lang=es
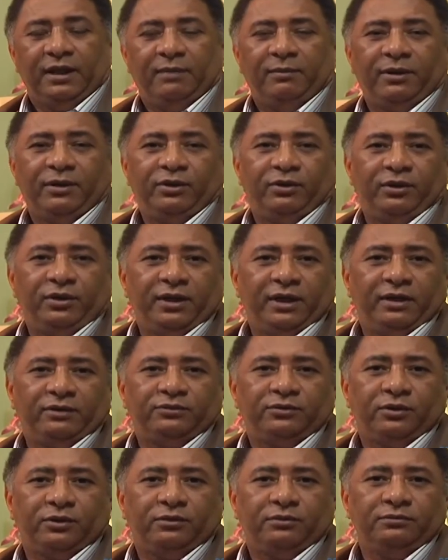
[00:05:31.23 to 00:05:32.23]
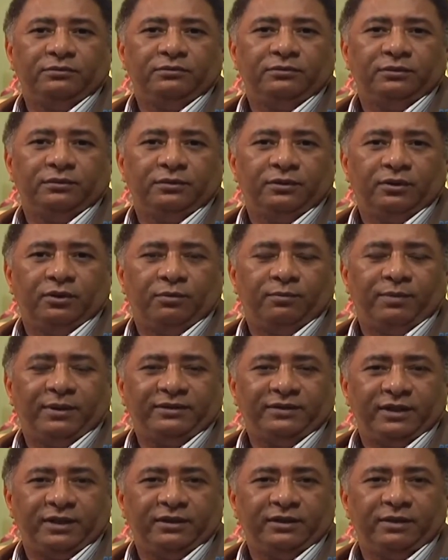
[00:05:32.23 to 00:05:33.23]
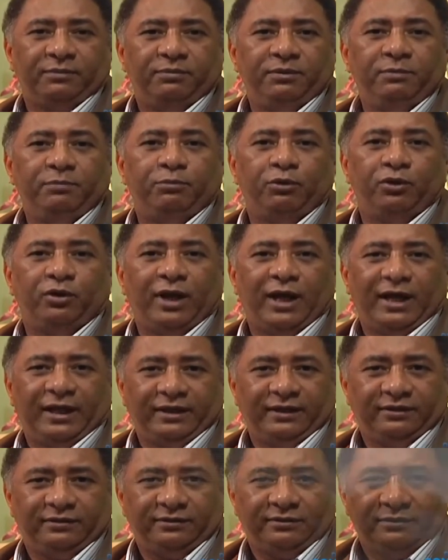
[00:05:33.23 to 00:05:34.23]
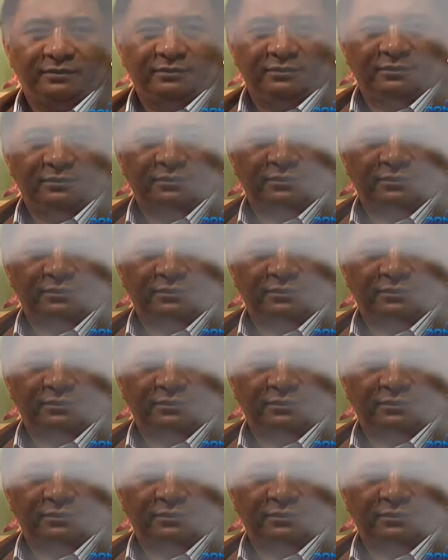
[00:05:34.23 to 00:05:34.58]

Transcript: y la mayoría son o pacientes bipolares